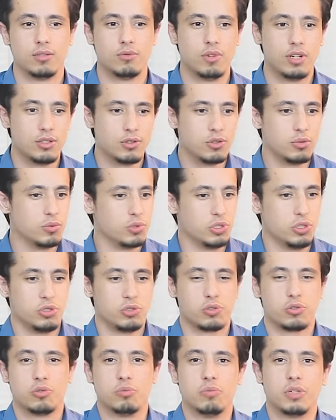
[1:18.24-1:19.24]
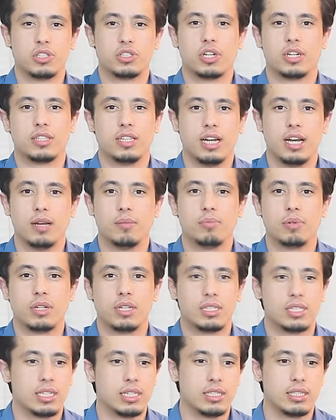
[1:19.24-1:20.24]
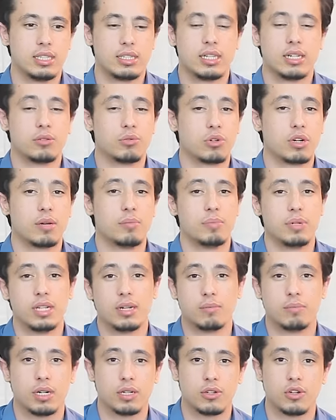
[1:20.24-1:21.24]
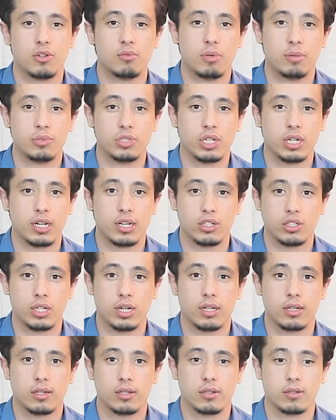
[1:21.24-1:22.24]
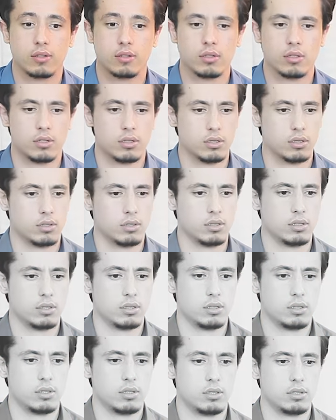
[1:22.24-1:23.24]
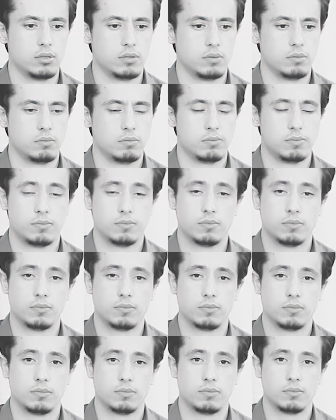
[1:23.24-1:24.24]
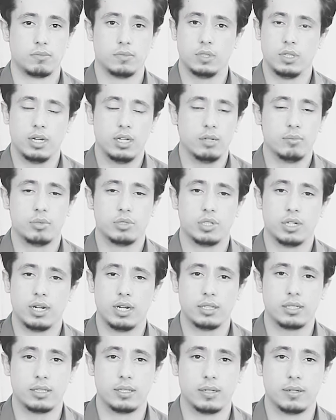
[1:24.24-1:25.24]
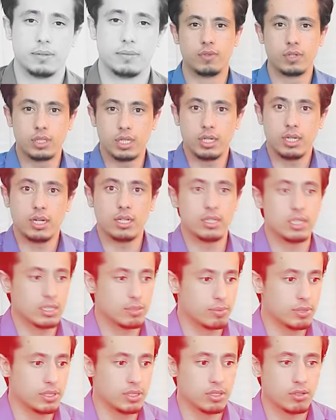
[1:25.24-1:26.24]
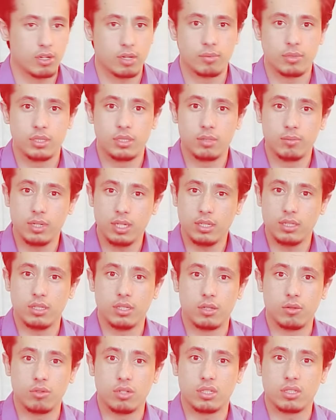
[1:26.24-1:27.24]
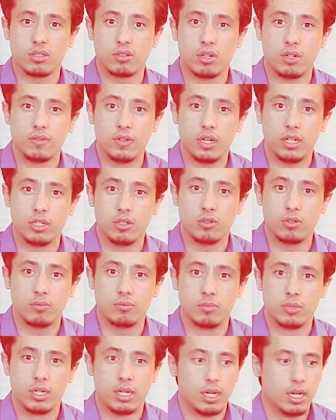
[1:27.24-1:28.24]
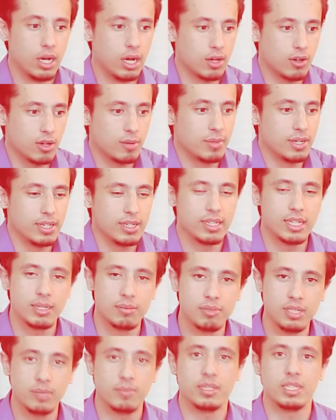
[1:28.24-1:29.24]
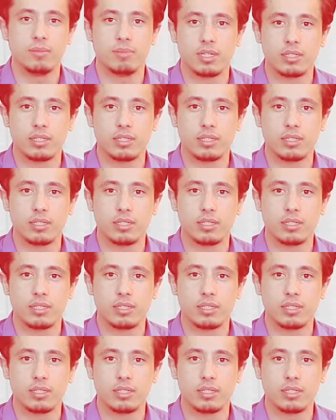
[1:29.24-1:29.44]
وأنتم يزعجكم مشهد عابر لسيدتان تقبلان بعضهما بشكل شاذ تقبلان بعضهما بشكل شاذ يا لبجاحتها فسألها الناس باستغراب انت ما عندك ولاد تخافي عليهم حرام عليك اللي بتعمليه